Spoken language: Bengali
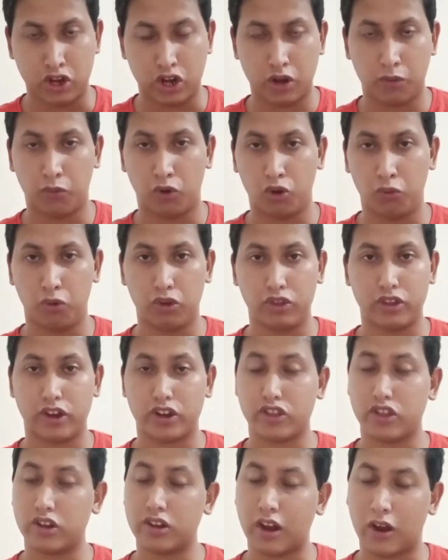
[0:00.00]
যেটা বলবো
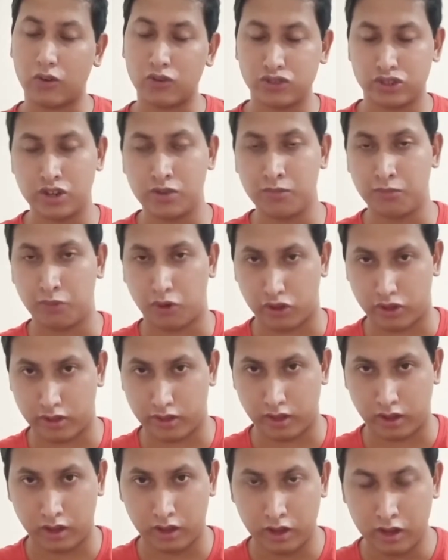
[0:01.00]
সেটা হচ্ছে ডাউনস্ট্রিম
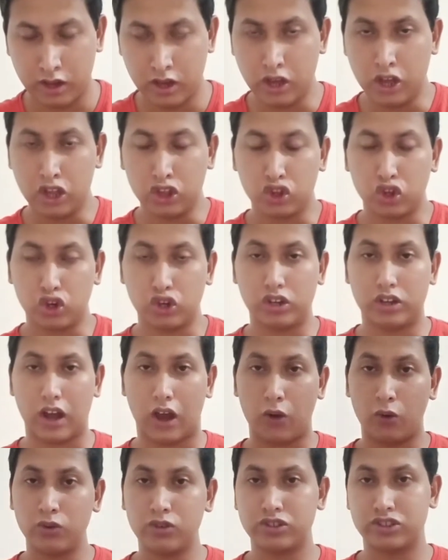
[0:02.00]
প্রসেসিং তো
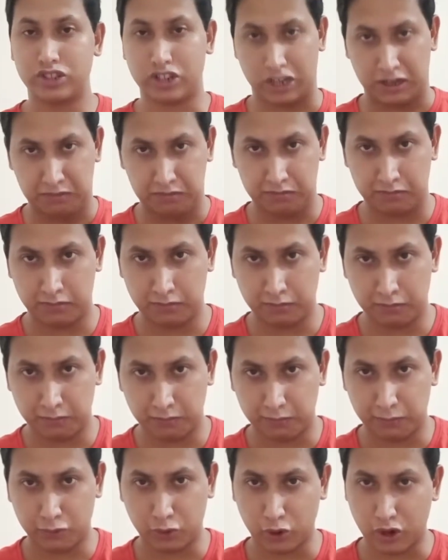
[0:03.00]
ডাউনস্ট্রিম
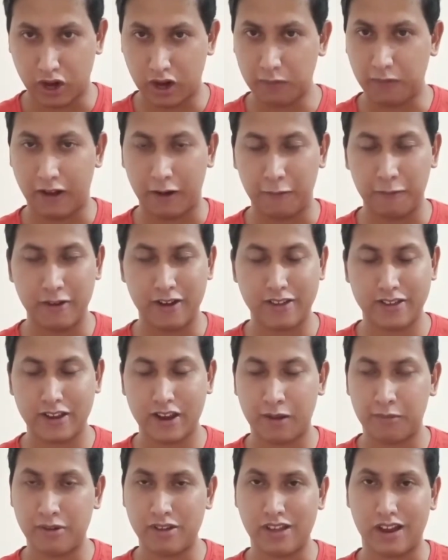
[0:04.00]
টোটাল
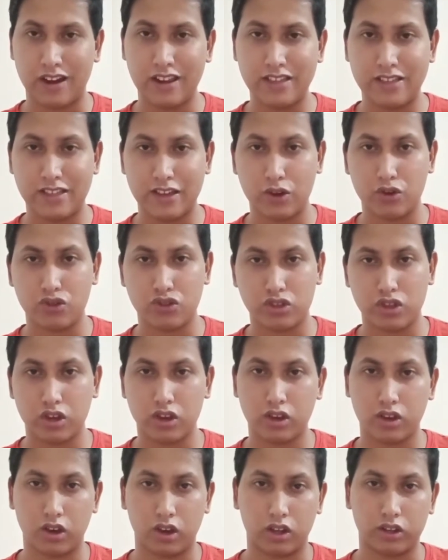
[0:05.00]
ফার্মেন্টেশন আমরা জানি যে
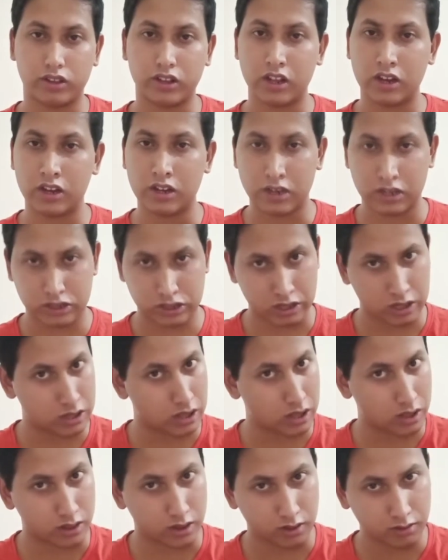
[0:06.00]
হচ্ছে তিনটে
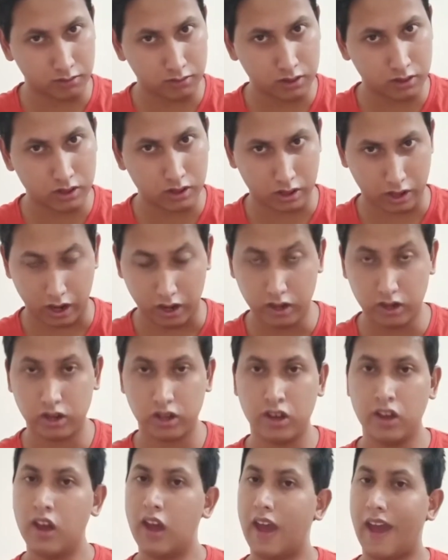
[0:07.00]
স্টেজ আছে রাইট
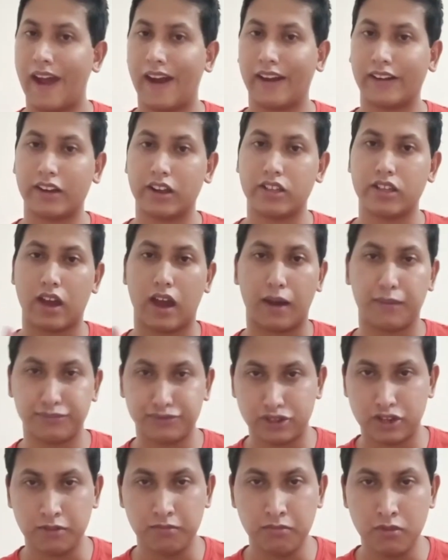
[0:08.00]
একটা হচ্ছে
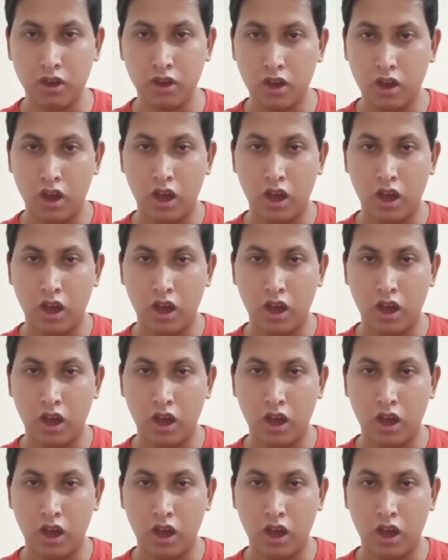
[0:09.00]
আপস্ট্রিম